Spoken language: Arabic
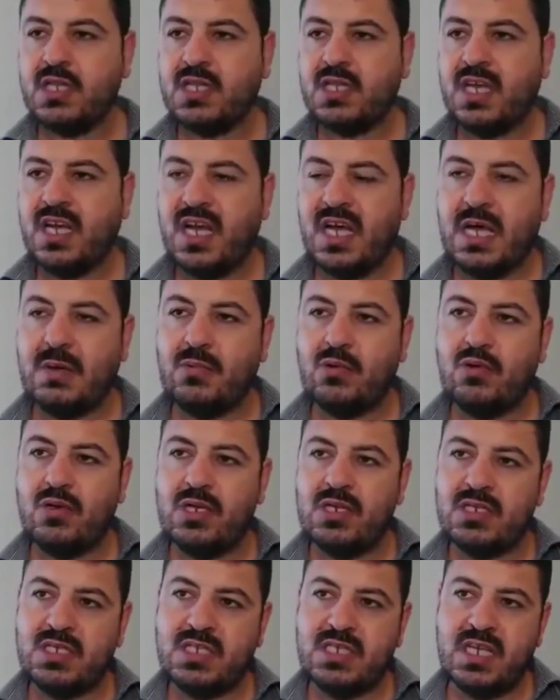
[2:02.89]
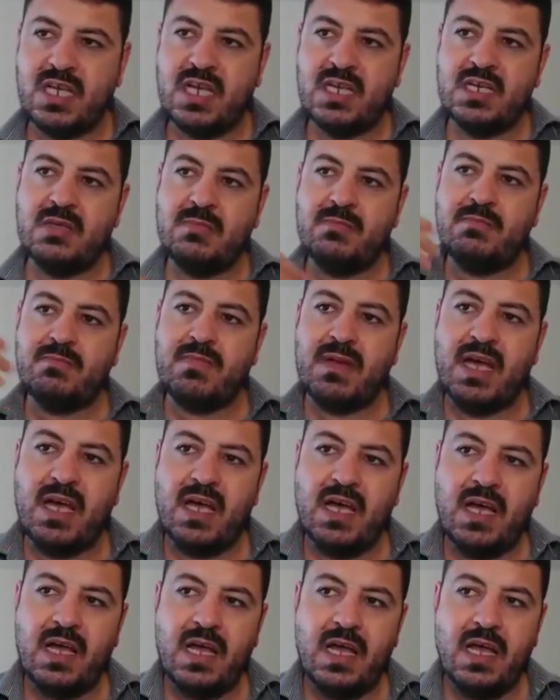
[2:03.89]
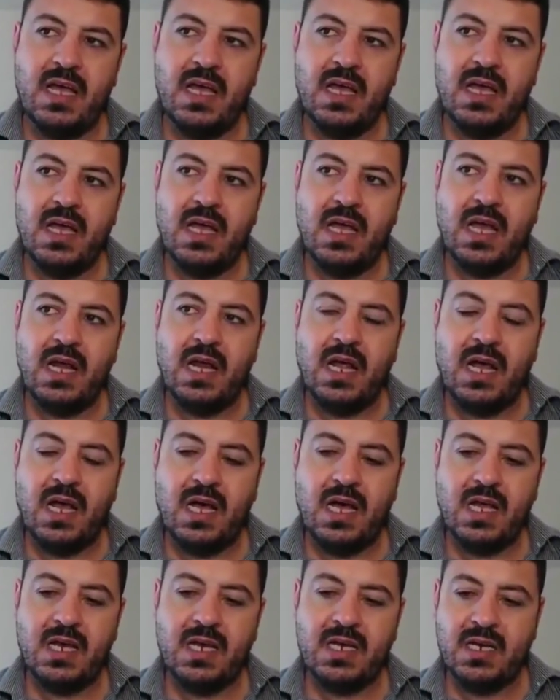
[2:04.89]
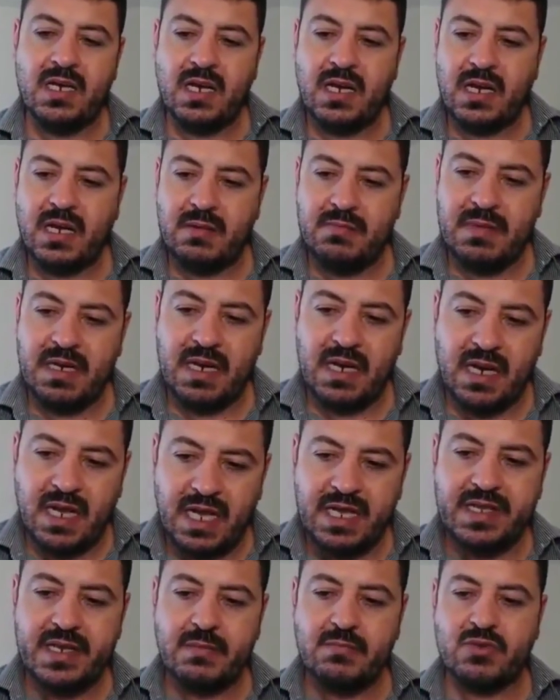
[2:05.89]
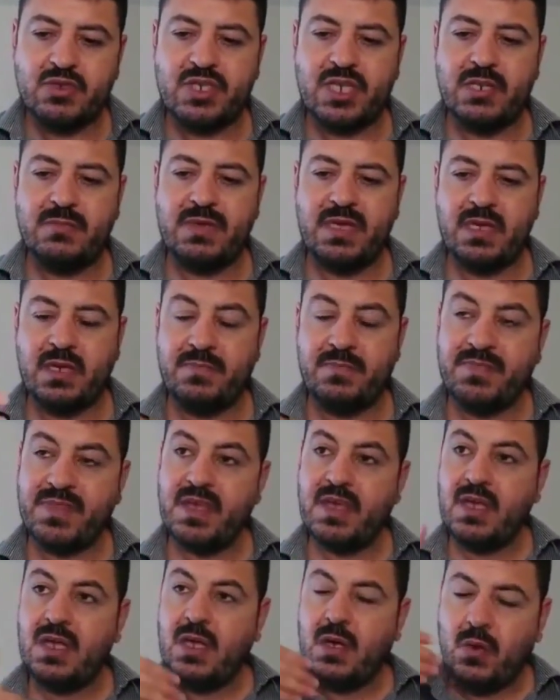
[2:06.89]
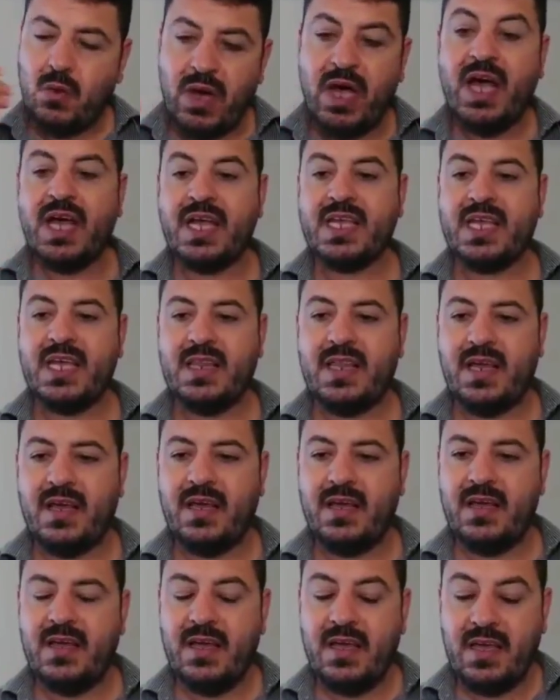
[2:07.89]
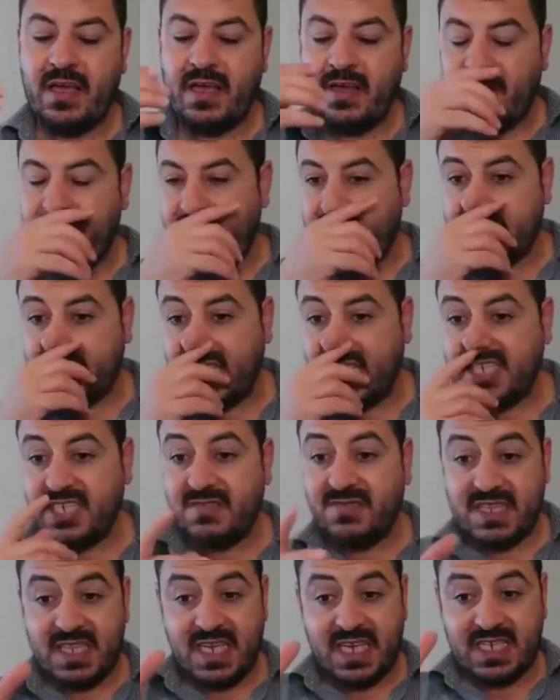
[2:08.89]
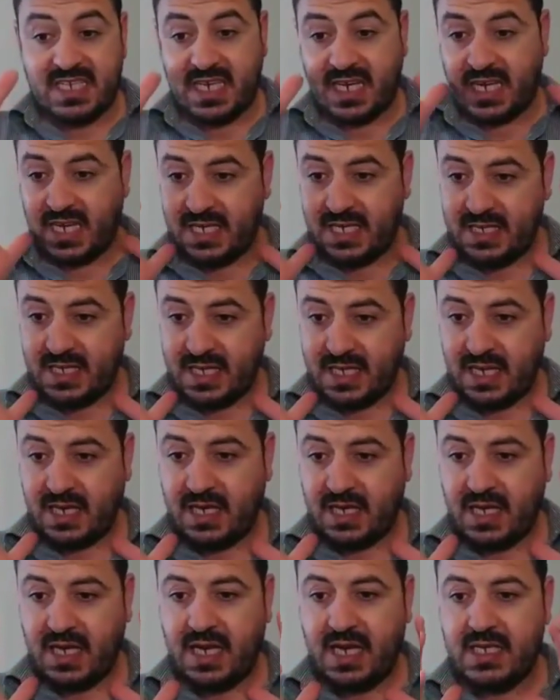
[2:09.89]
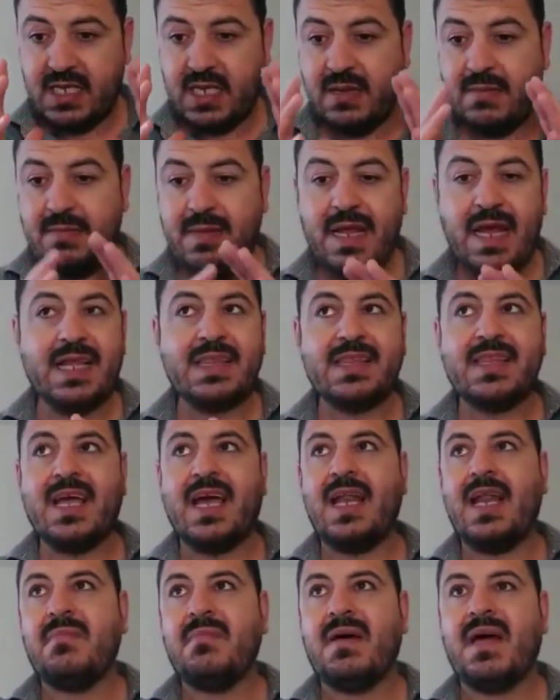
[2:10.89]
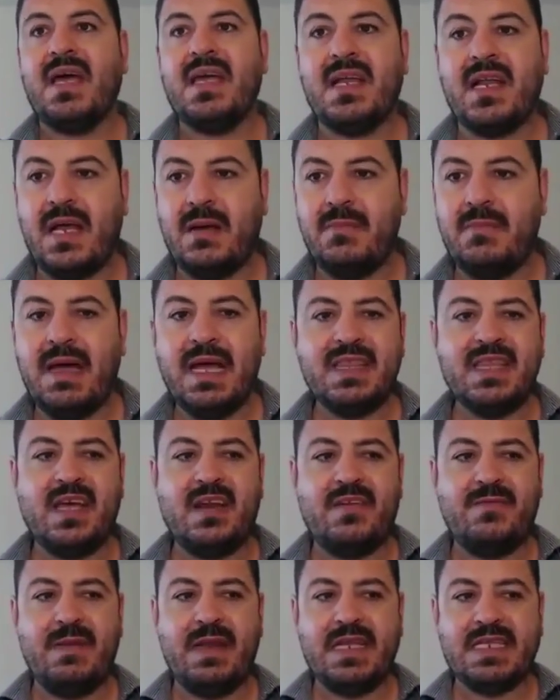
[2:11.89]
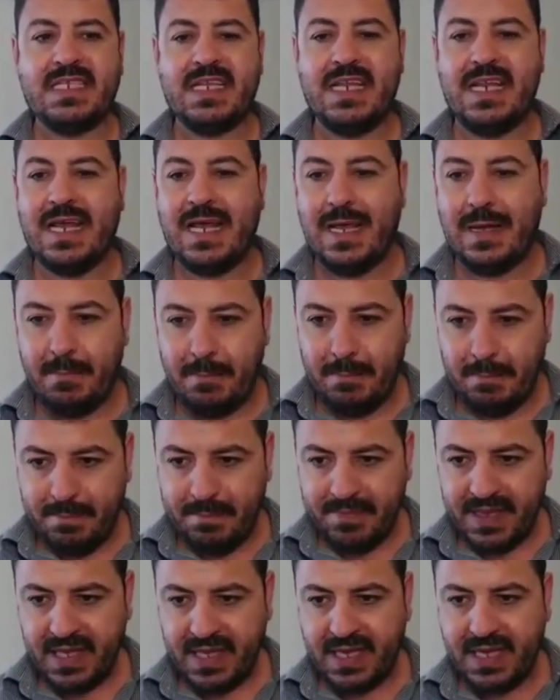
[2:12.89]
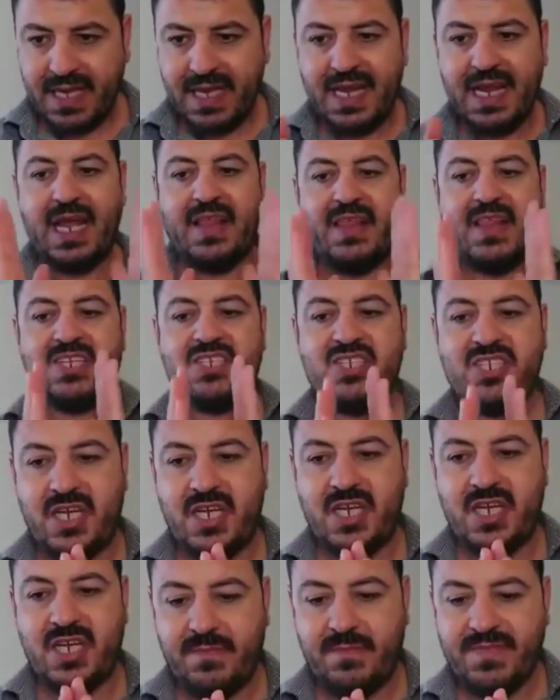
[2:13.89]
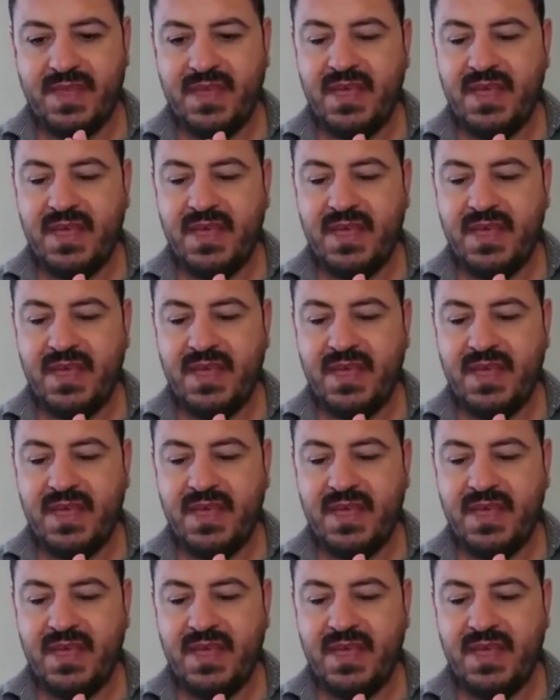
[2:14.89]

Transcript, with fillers: تعامل الانساني مع آه، الاخرين من الغير المسلمين وهكذا فتجد فترسخ عندك القاعده لا تعلم غيرها ما تعرف بالاسلام غير هذا الشيء